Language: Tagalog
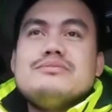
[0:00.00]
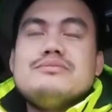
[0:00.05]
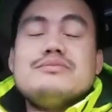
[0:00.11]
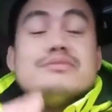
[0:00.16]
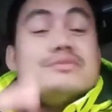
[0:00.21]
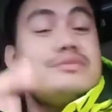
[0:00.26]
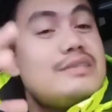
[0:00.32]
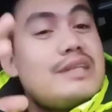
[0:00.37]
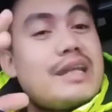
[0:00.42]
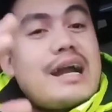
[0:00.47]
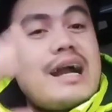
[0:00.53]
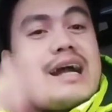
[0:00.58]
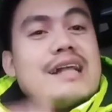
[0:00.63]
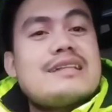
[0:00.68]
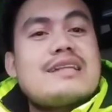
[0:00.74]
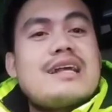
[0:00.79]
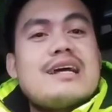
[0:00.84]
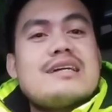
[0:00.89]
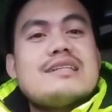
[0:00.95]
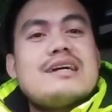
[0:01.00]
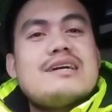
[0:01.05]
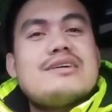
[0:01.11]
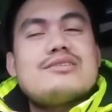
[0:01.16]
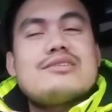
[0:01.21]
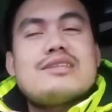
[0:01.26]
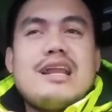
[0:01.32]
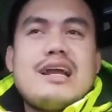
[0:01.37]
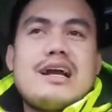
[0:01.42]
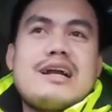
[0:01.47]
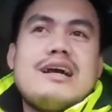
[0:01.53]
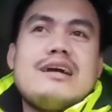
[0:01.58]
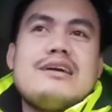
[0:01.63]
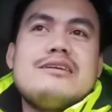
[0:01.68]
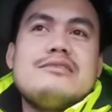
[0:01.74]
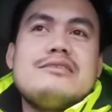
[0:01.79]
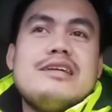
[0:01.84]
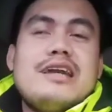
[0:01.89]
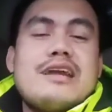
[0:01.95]
nag-atras ako talagang
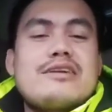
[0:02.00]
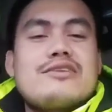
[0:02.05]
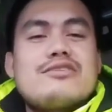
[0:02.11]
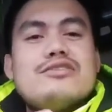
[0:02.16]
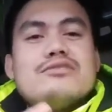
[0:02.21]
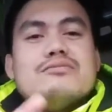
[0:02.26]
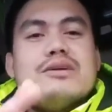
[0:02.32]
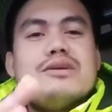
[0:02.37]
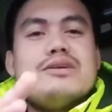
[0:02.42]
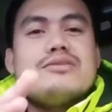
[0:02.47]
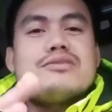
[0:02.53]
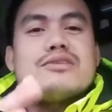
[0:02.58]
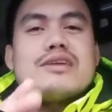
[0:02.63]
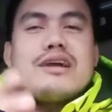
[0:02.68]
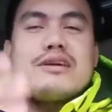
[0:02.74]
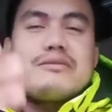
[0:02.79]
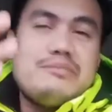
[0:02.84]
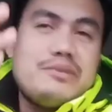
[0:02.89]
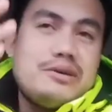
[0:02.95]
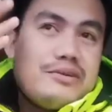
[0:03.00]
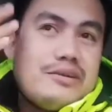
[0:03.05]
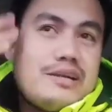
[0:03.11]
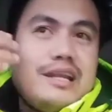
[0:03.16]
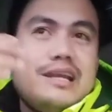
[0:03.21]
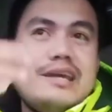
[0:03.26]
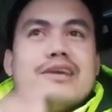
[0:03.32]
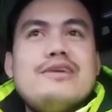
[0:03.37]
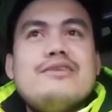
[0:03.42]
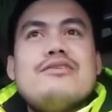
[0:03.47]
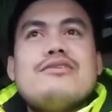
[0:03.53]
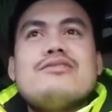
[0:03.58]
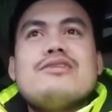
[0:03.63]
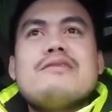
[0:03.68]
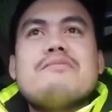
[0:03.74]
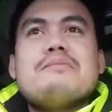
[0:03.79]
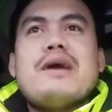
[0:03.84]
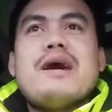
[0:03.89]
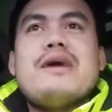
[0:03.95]
aircon man yung truck pero naligo ako ng
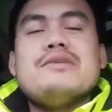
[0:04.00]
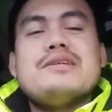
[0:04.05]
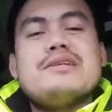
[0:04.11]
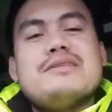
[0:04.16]
pawis no